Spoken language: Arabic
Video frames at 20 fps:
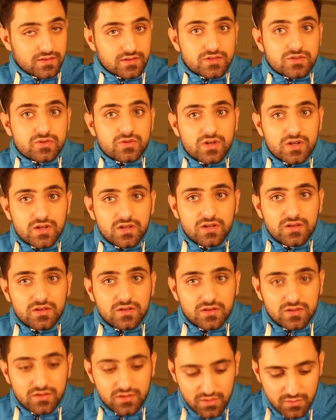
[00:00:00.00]
شو هاي
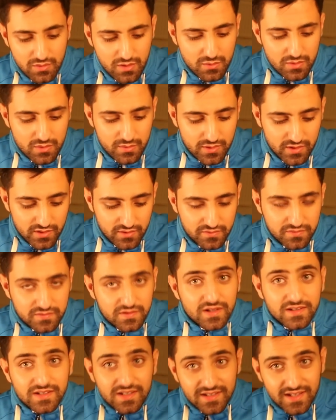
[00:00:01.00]
كمان ما بعرف
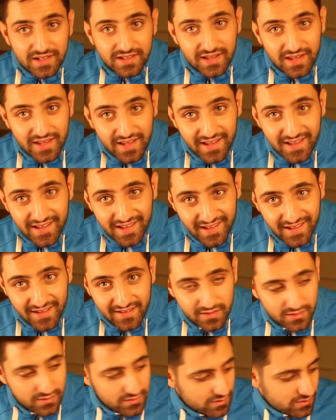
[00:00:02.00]
تا تا تا
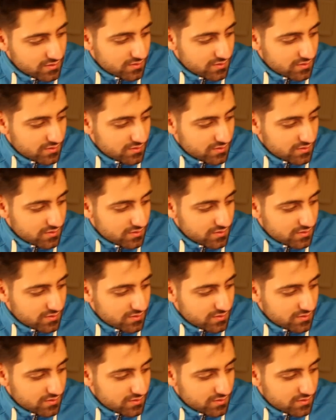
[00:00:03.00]
تا